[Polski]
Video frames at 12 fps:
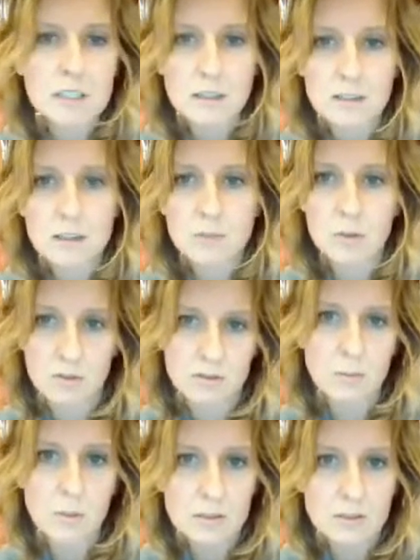o zawłaszczenie ziemi, to
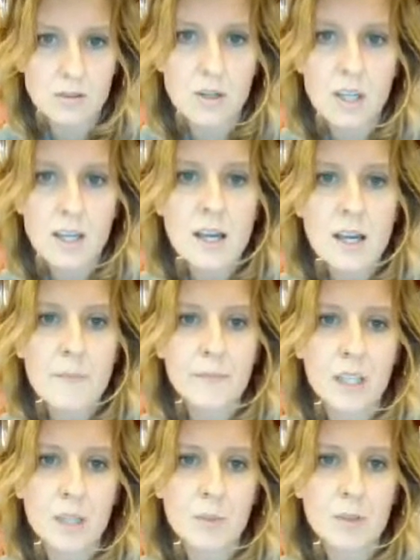jest to bardzo
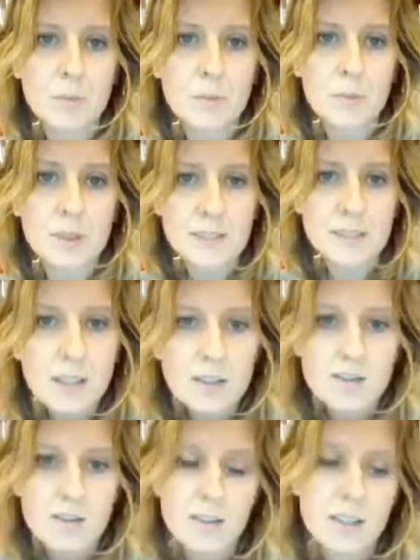e, podobny
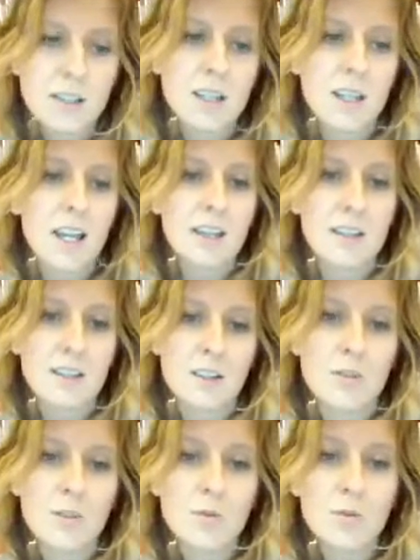proceder, czyli
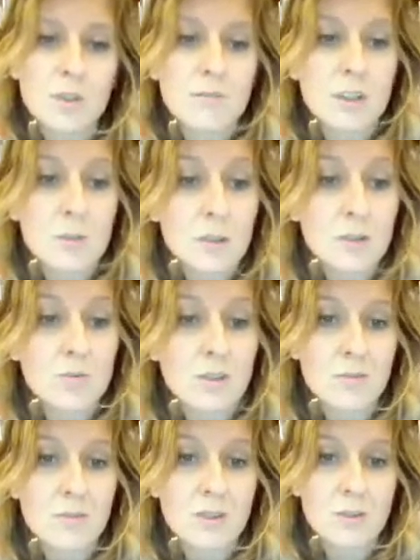duże firmy,
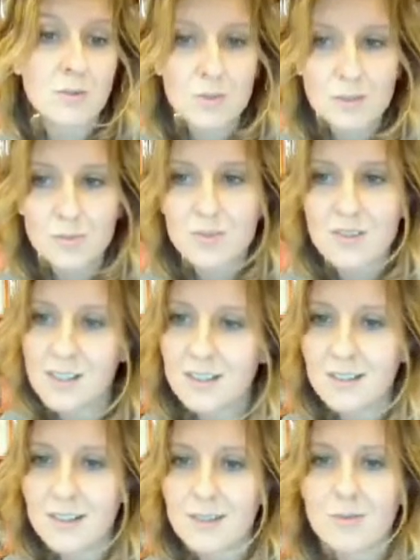które mają duże
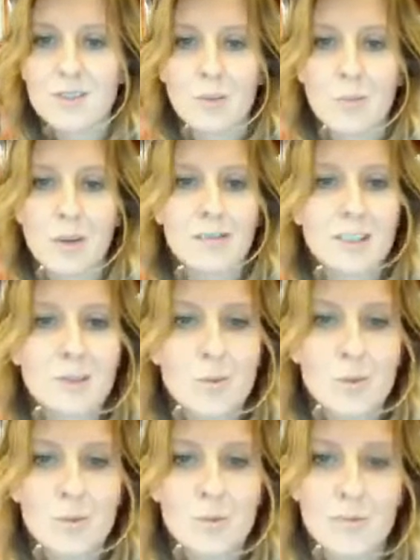budżety na dużych
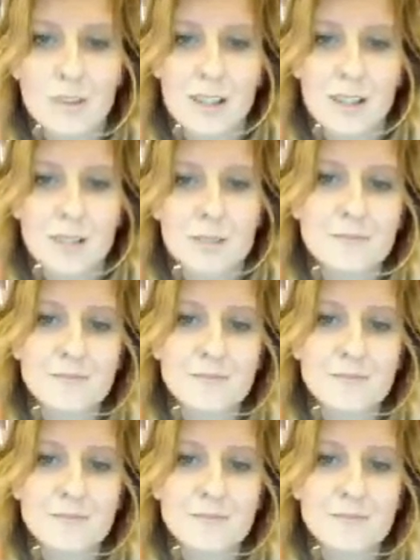prawników,